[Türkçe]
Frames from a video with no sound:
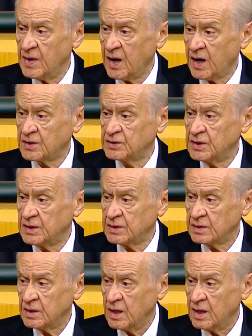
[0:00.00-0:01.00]

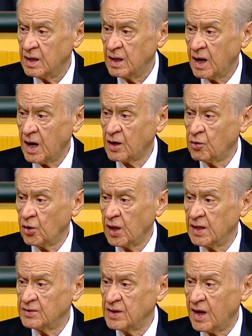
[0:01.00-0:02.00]
haktır. Hak
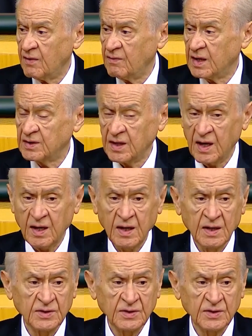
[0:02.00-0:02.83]
olan davada